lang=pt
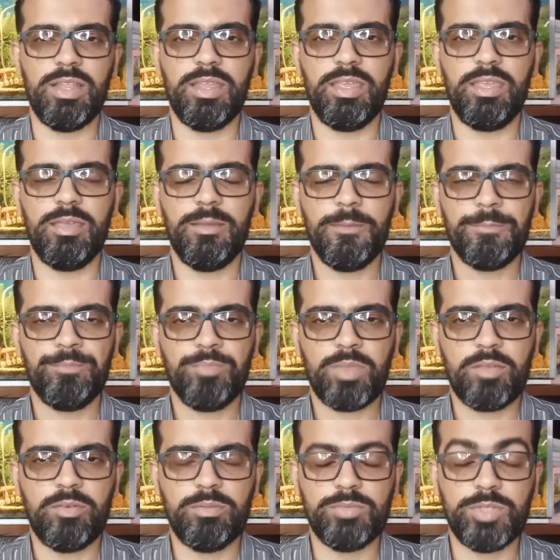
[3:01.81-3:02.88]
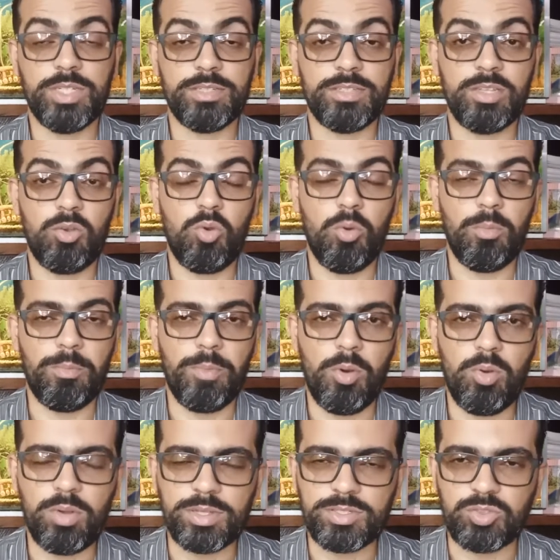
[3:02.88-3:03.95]
ali vamos dizer assim, com
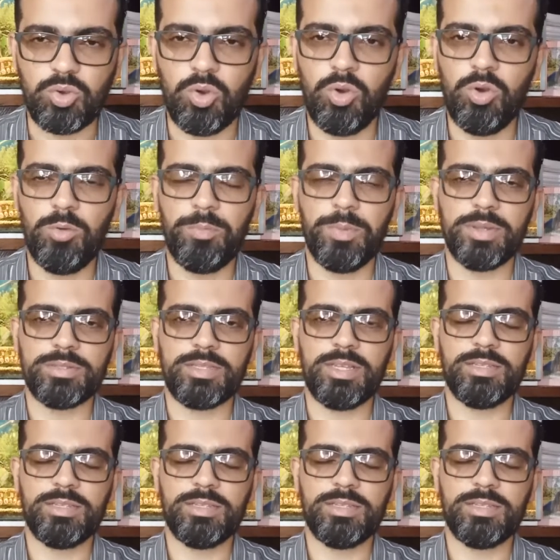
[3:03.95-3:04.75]
poucas roupas,